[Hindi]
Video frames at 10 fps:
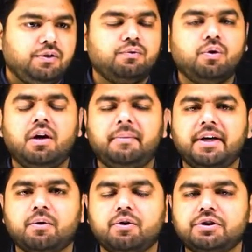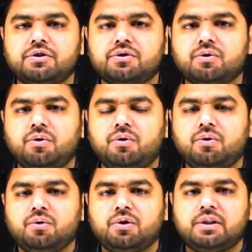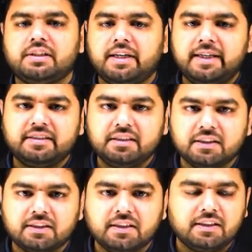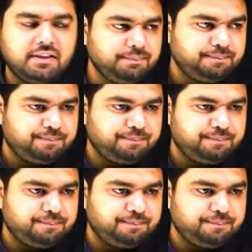वो हमारे क्वेश्चंस को कितना इजी कर देता है